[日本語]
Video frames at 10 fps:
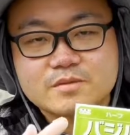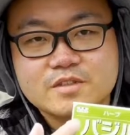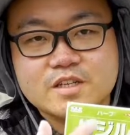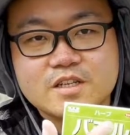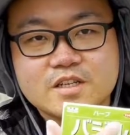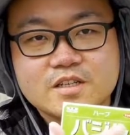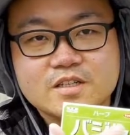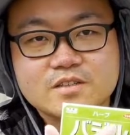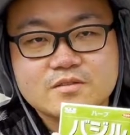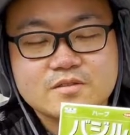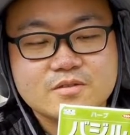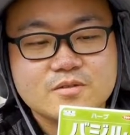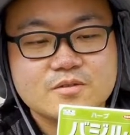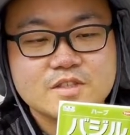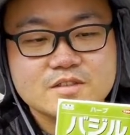ブ系の
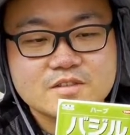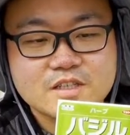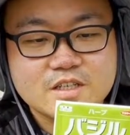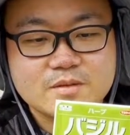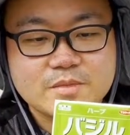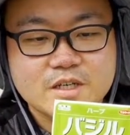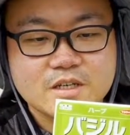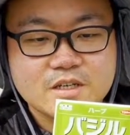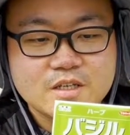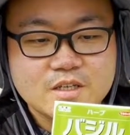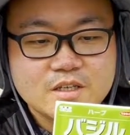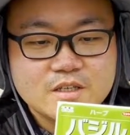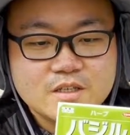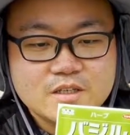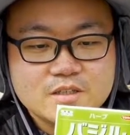通りですねまあ
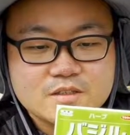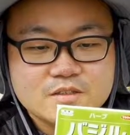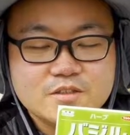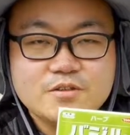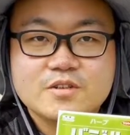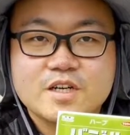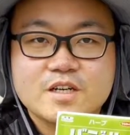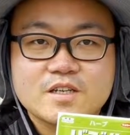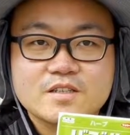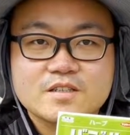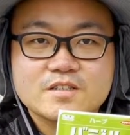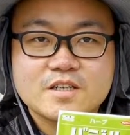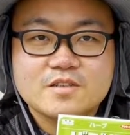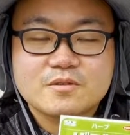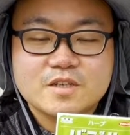匂いがした
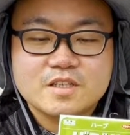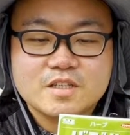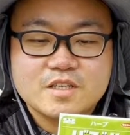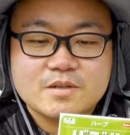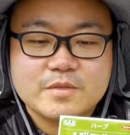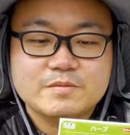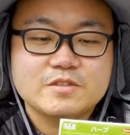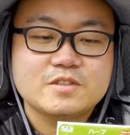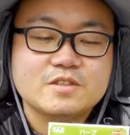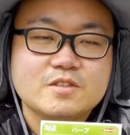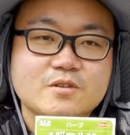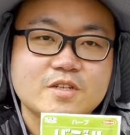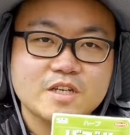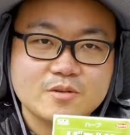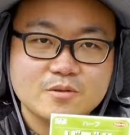りとかで、まあ、虫除
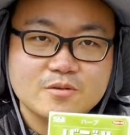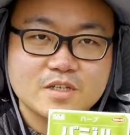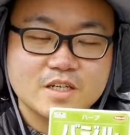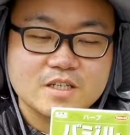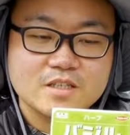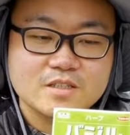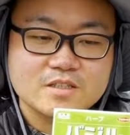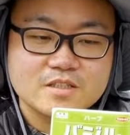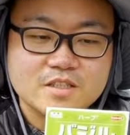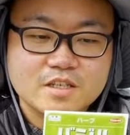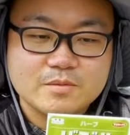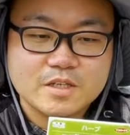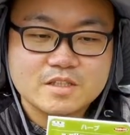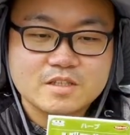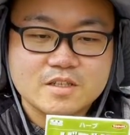け効果自体も
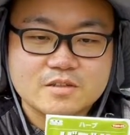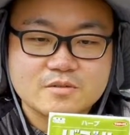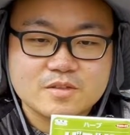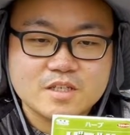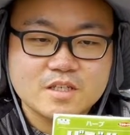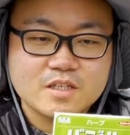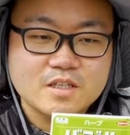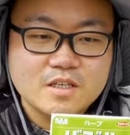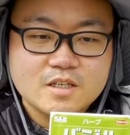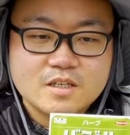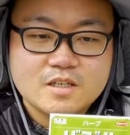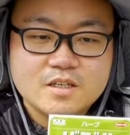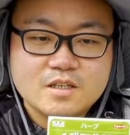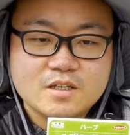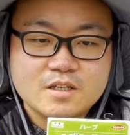あったりとか、
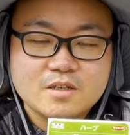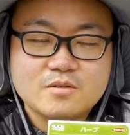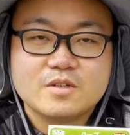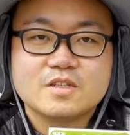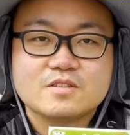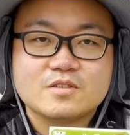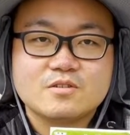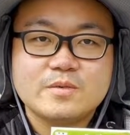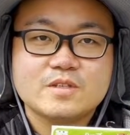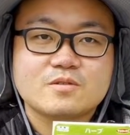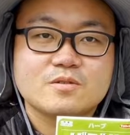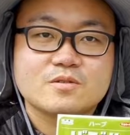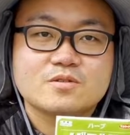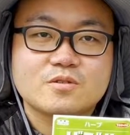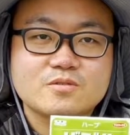えー、あとはですねトマトの
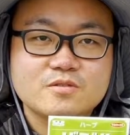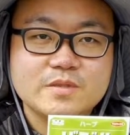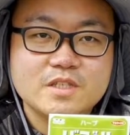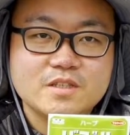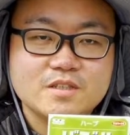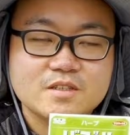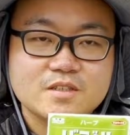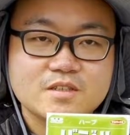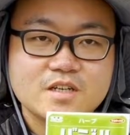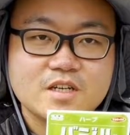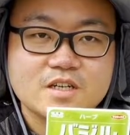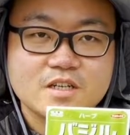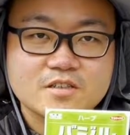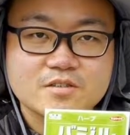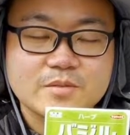食味が上
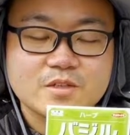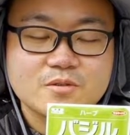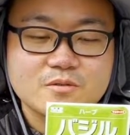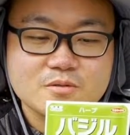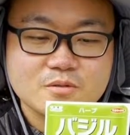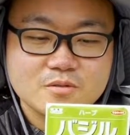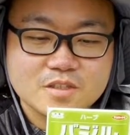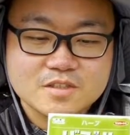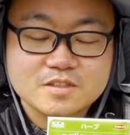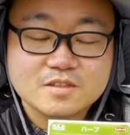がる、まあ、糖度とか